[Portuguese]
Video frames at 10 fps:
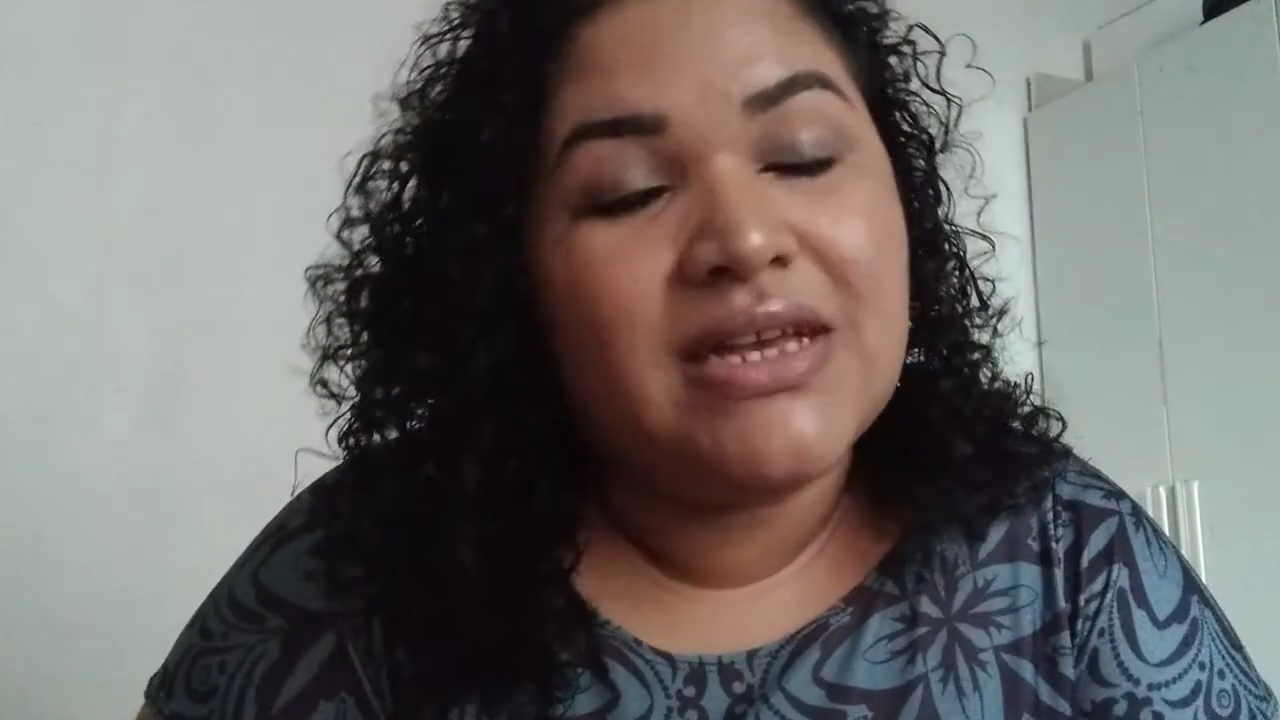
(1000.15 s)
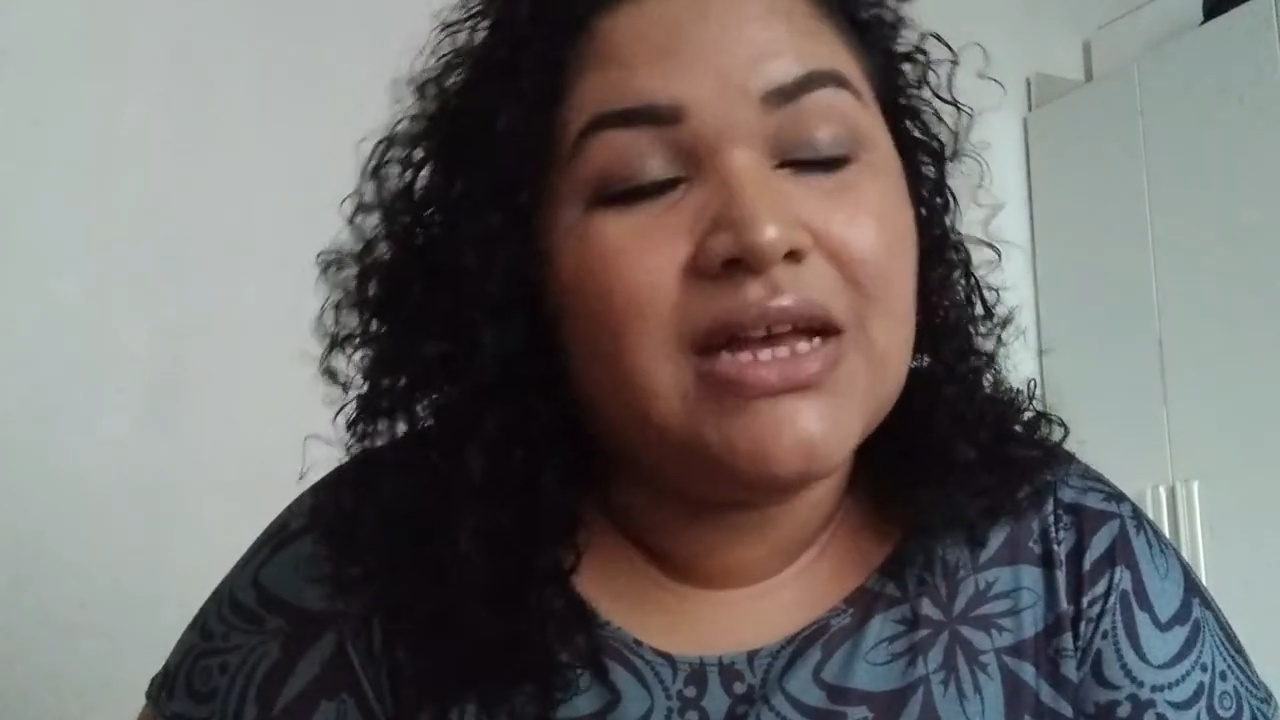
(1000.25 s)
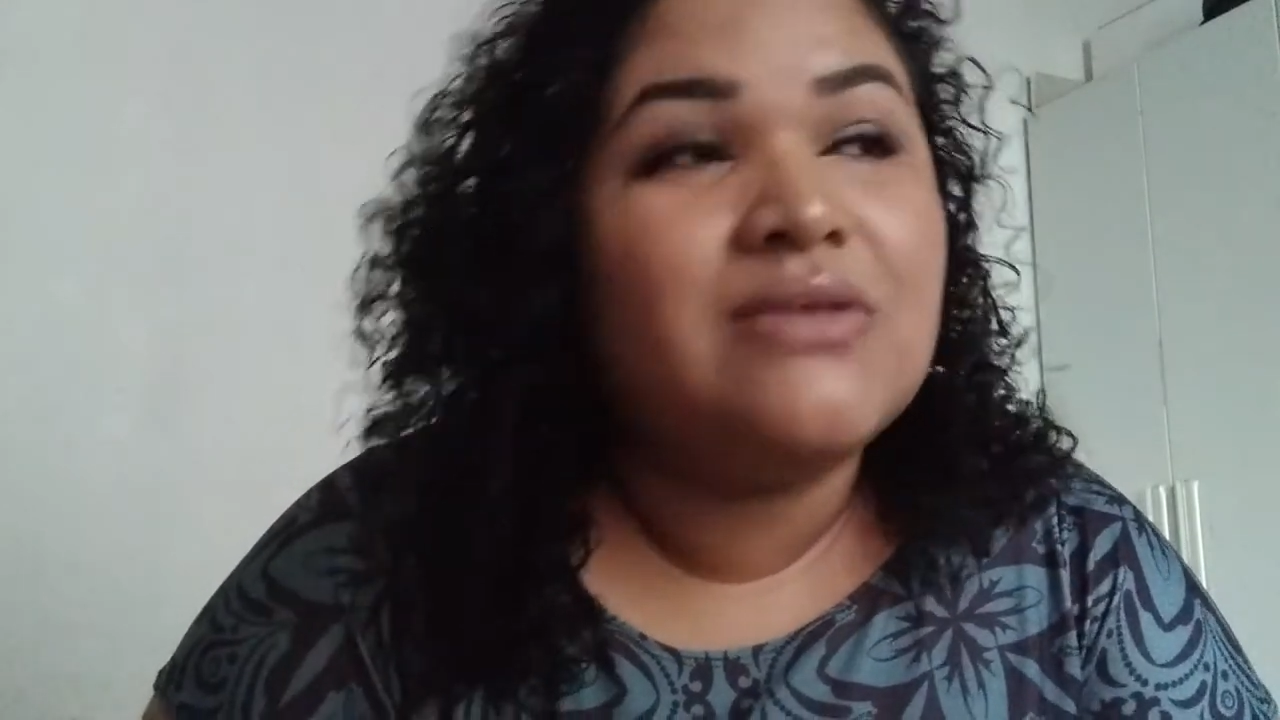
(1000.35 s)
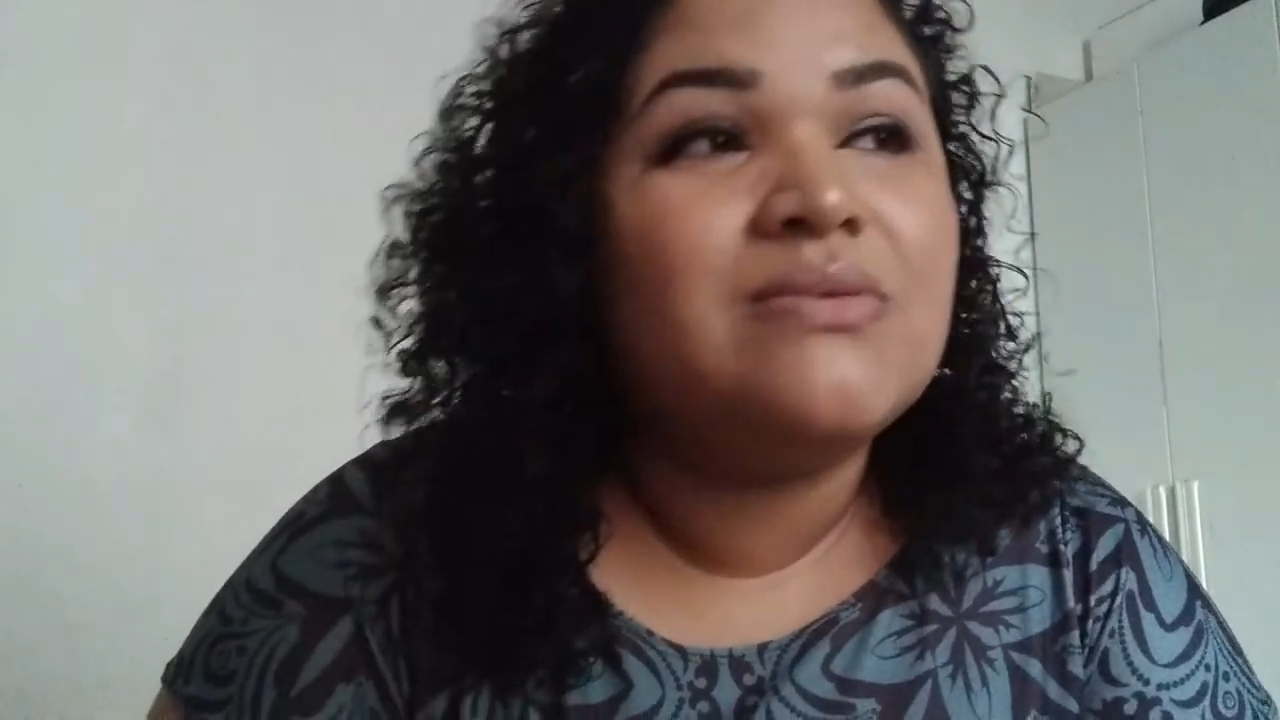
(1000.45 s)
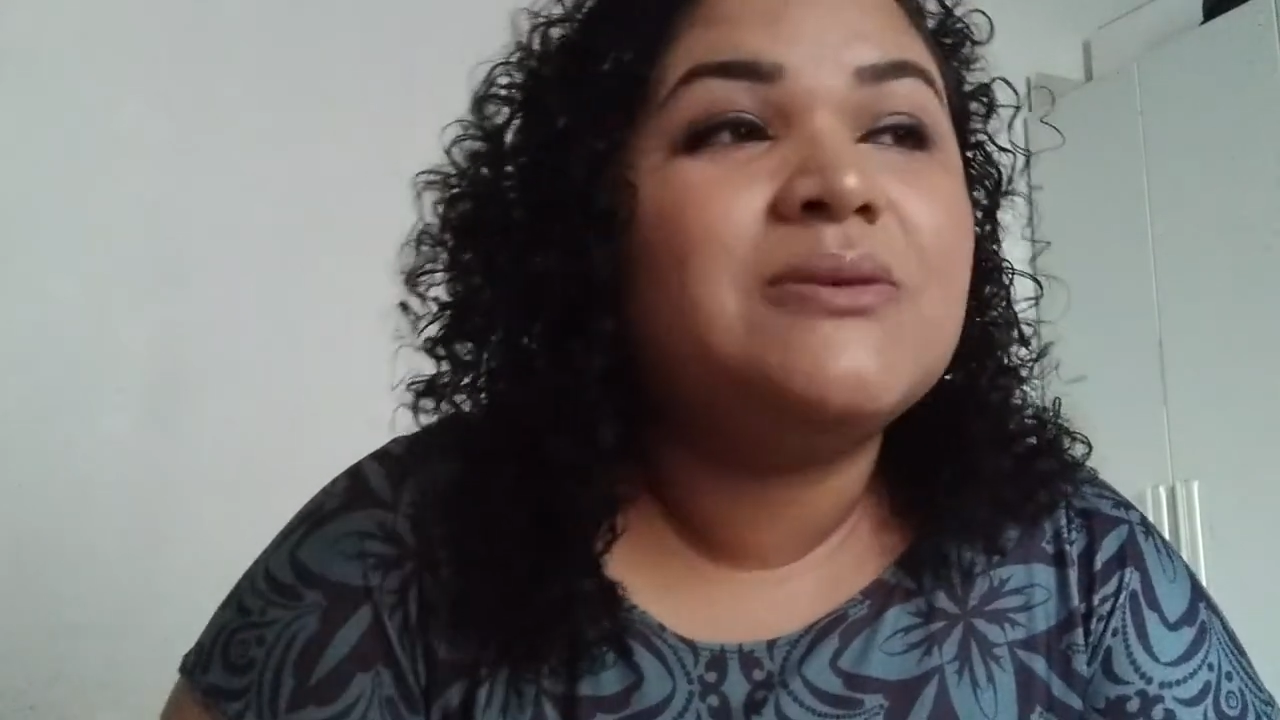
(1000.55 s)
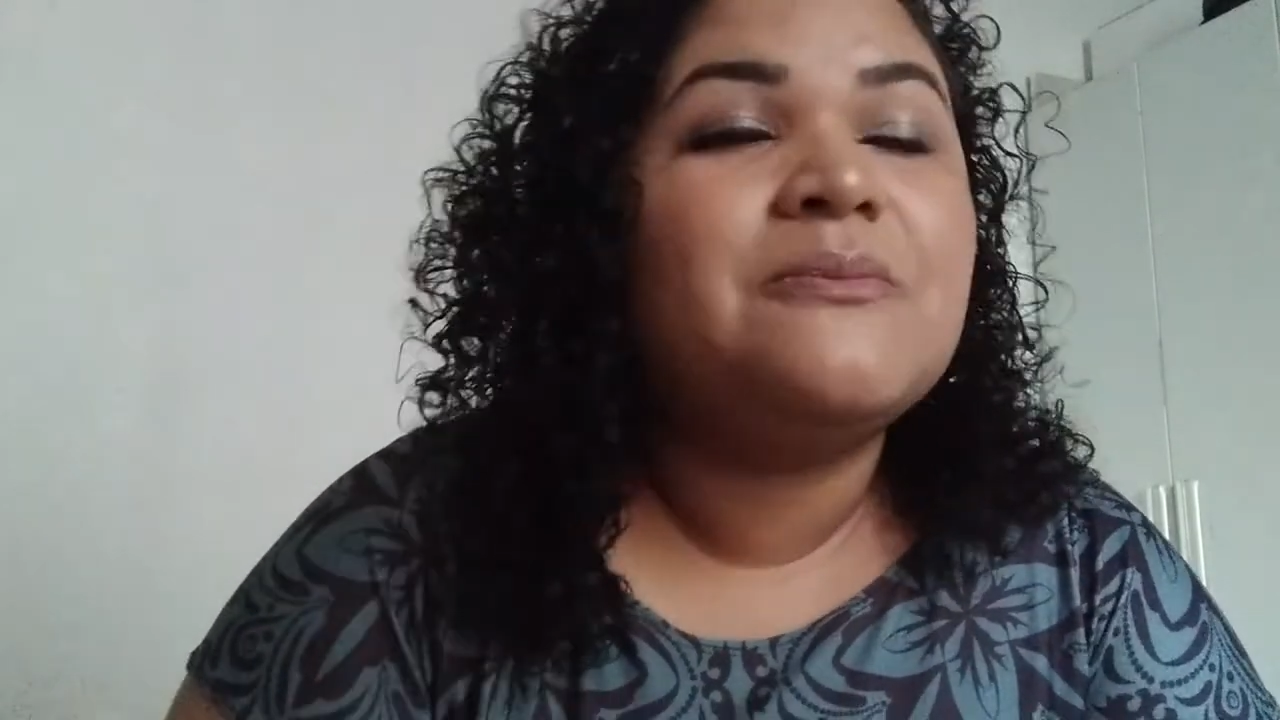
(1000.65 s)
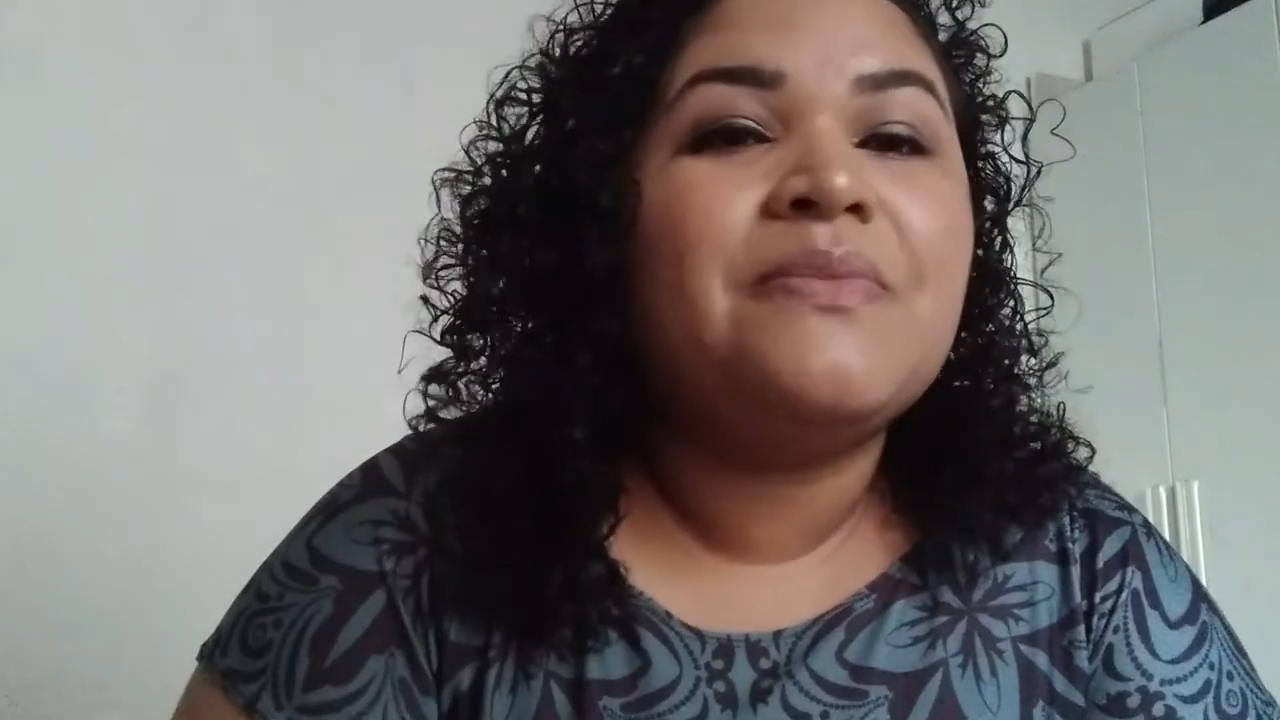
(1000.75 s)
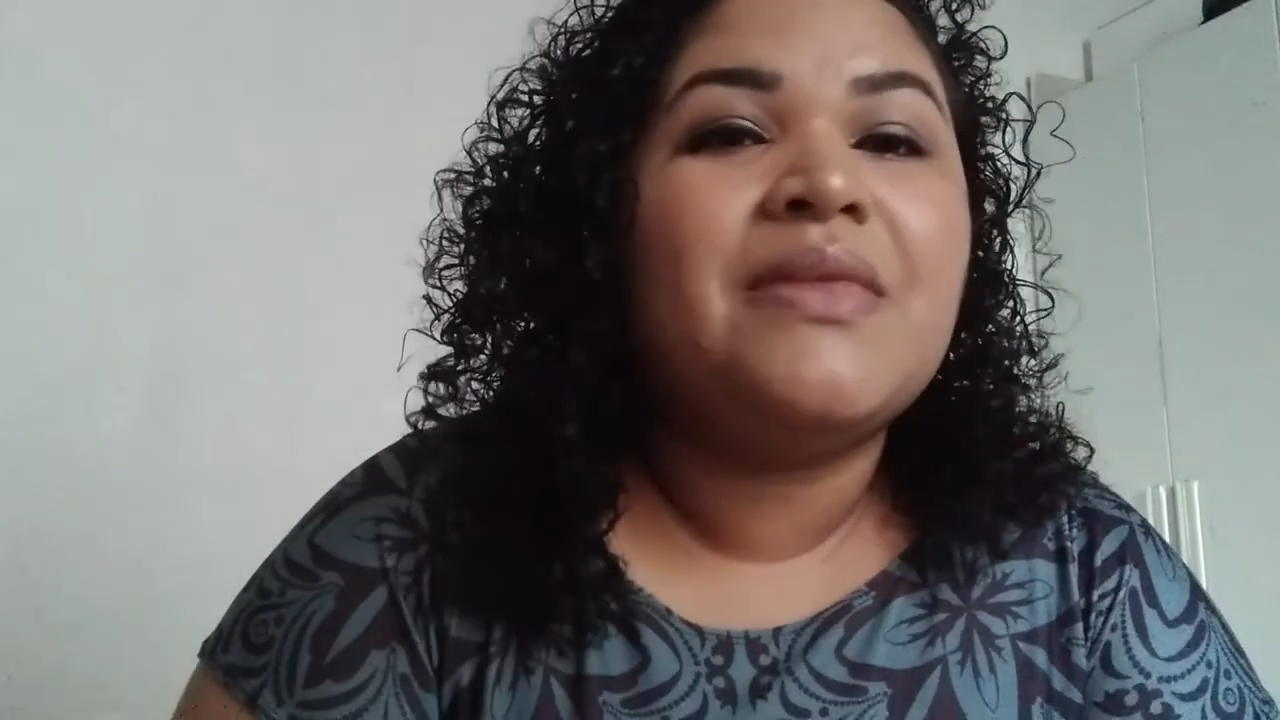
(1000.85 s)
anos.